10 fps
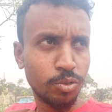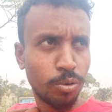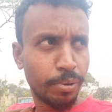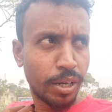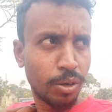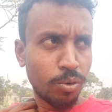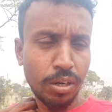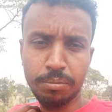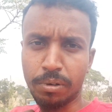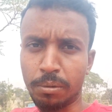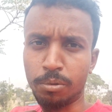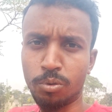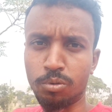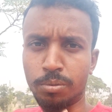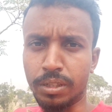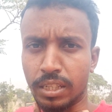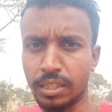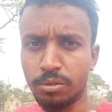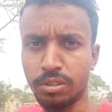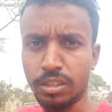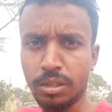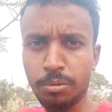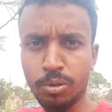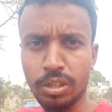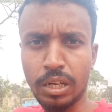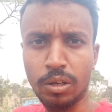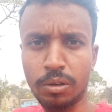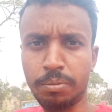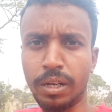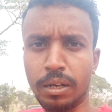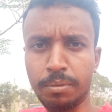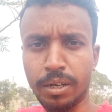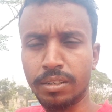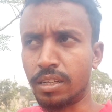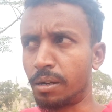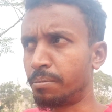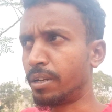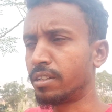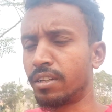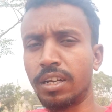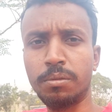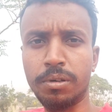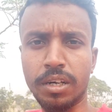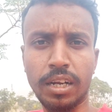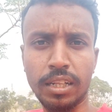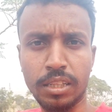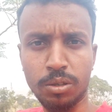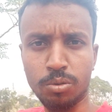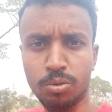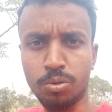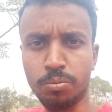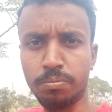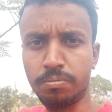जो भी करूँगा मैं आप लोगों को बताता हूँ जैसा भी होता है और फिलहाल फ्रेंड्स आप मेरे चैनल में अगर आते हो तो